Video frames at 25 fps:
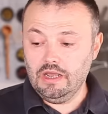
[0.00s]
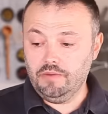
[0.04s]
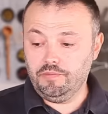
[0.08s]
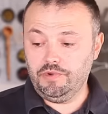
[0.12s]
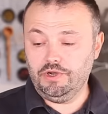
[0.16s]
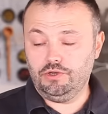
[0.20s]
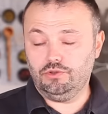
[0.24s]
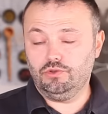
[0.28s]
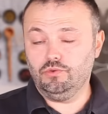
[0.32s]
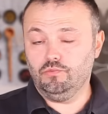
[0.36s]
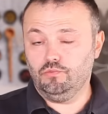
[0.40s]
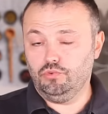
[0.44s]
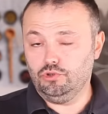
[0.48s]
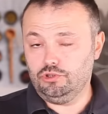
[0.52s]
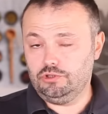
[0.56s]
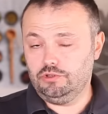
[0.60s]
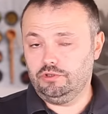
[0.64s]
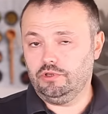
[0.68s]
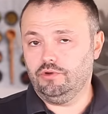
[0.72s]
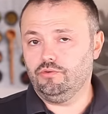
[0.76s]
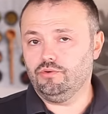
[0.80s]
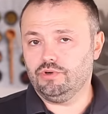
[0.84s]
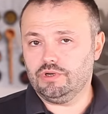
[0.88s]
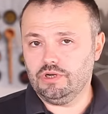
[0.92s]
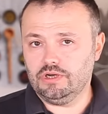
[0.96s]
Поэтому после
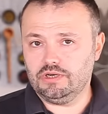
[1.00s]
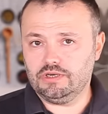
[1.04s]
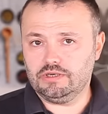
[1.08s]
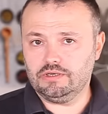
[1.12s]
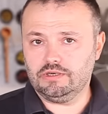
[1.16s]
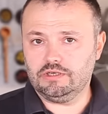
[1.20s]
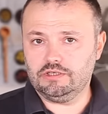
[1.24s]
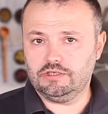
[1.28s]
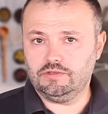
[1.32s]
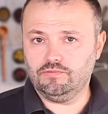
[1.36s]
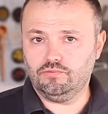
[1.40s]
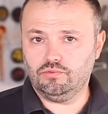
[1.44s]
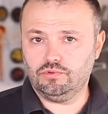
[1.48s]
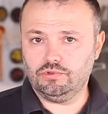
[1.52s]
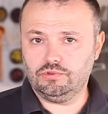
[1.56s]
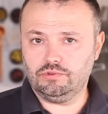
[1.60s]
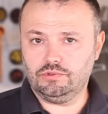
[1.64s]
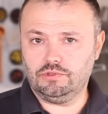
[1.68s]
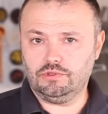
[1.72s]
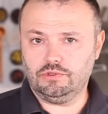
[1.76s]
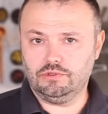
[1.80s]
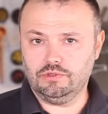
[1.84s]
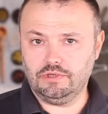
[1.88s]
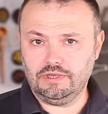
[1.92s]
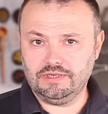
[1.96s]
того, как
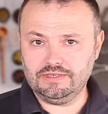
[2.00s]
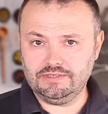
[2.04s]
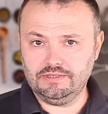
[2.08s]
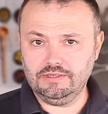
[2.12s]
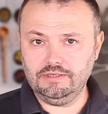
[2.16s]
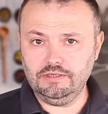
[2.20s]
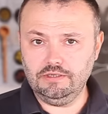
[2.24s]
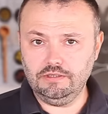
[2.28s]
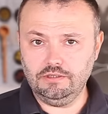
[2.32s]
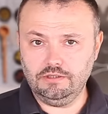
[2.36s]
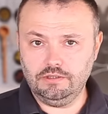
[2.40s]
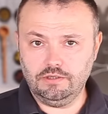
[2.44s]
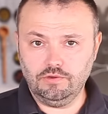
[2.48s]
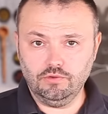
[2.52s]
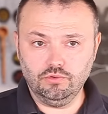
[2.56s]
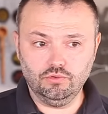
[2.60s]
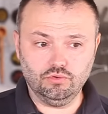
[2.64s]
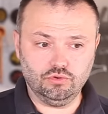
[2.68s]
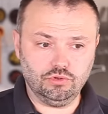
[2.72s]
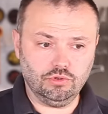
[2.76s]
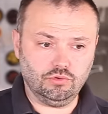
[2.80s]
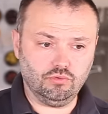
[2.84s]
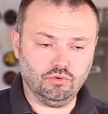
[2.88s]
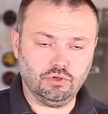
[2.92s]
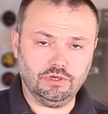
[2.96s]
раствор остынет, его
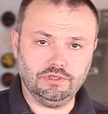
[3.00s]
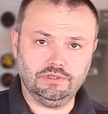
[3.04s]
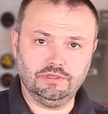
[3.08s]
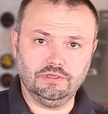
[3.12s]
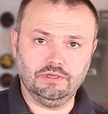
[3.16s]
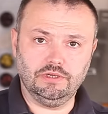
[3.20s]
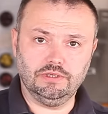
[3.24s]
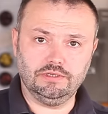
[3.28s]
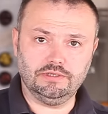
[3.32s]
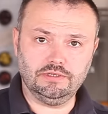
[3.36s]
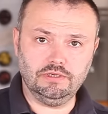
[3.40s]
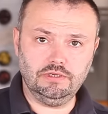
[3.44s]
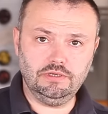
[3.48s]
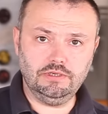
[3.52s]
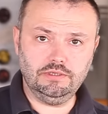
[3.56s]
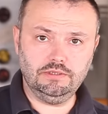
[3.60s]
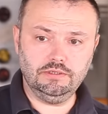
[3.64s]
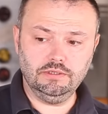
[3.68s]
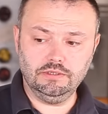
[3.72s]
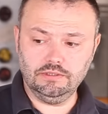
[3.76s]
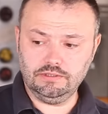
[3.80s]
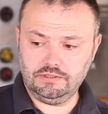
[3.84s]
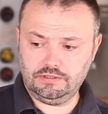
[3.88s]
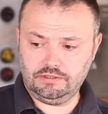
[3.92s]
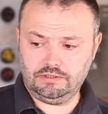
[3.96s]
нужно аккуратно
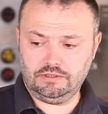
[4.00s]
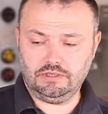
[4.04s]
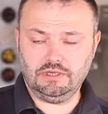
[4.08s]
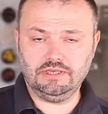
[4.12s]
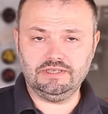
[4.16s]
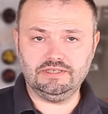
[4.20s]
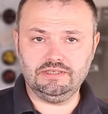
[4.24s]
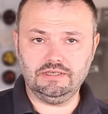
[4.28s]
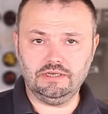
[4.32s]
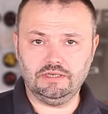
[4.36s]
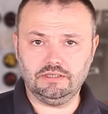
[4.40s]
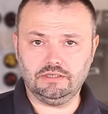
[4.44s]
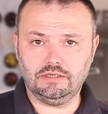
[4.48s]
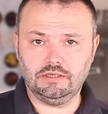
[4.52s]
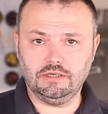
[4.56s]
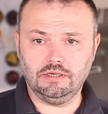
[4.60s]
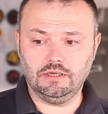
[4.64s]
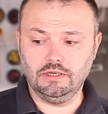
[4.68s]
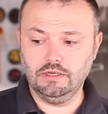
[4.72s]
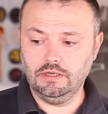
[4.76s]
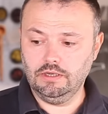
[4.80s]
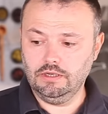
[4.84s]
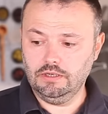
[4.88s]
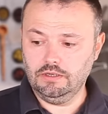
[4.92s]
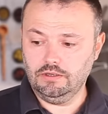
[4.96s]
слить с
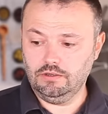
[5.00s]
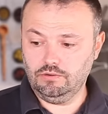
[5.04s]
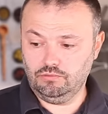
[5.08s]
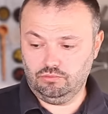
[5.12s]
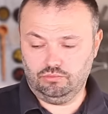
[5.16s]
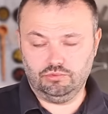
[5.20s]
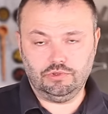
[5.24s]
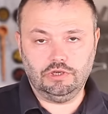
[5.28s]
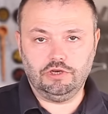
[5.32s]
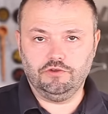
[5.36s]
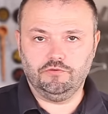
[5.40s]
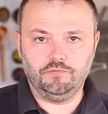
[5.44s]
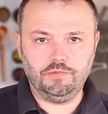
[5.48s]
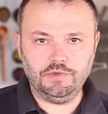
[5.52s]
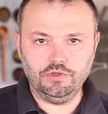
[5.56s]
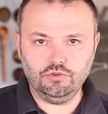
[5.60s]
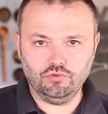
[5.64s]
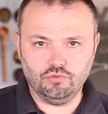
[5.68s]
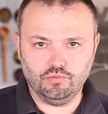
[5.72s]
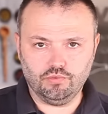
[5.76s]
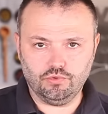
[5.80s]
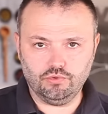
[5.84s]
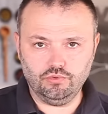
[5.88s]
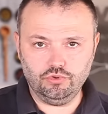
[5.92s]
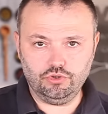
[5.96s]
осадка, удалив
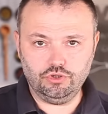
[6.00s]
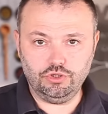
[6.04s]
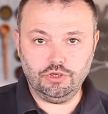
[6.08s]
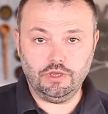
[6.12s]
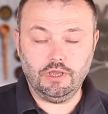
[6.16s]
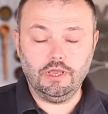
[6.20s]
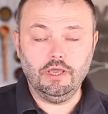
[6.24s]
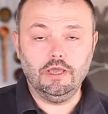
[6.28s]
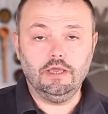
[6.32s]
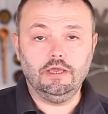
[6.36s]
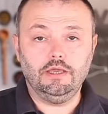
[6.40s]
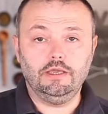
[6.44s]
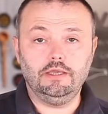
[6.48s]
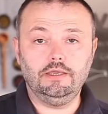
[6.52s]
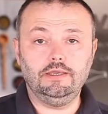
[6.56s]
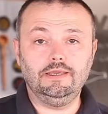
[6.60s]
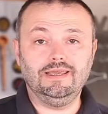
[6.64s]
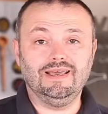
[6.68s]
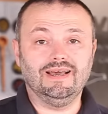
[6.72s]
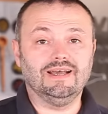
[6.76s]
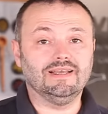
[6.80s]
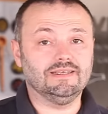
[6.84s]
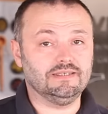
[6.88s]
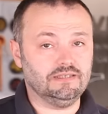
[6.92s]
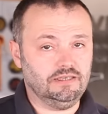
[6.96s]
пену и прочее,
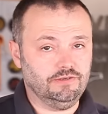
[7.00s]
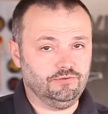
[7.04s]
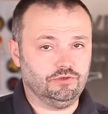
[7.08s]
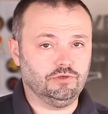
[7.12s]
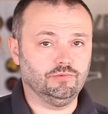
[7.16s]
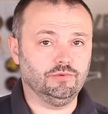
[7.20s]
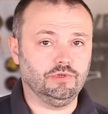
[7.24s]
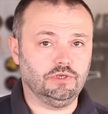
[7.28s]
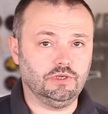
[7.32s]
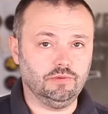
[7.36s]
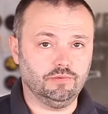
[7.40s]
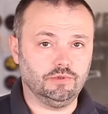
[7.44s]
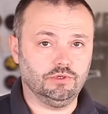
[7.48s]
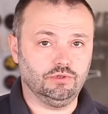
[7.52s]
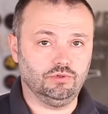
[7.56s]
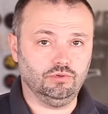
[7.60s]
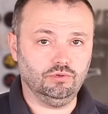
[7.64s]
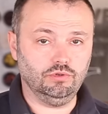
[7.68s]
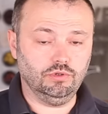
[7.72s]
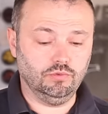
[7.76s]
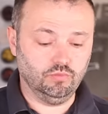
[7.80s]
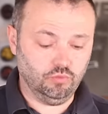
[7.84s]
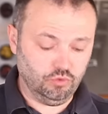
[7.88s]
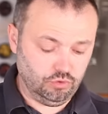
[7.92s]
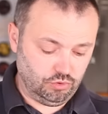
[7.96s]
и остывшим таким
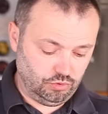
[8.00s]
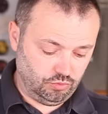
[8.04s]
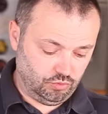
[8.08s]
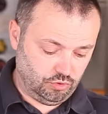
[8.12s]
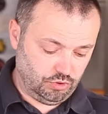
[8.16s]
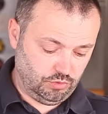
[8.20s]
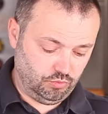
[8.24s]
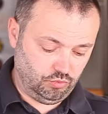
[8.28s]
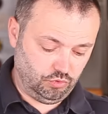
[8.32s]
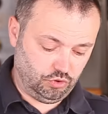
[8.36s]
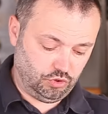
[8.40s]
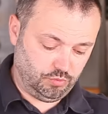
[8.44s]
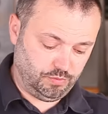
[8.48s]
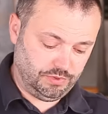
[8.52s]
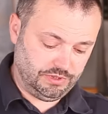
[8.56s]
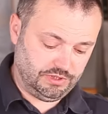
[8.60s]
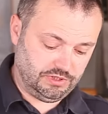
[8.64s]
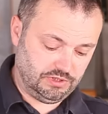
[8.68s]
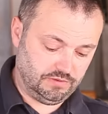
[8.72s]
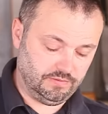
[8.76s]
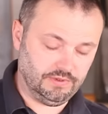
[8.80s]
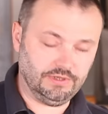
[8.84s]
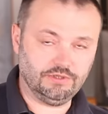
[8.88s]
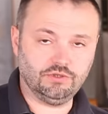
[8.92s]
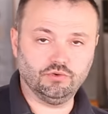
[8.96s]
рассолом можно уже будет
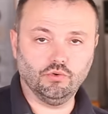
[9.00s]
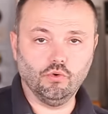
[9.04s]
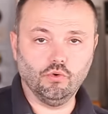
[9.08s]
шприцевать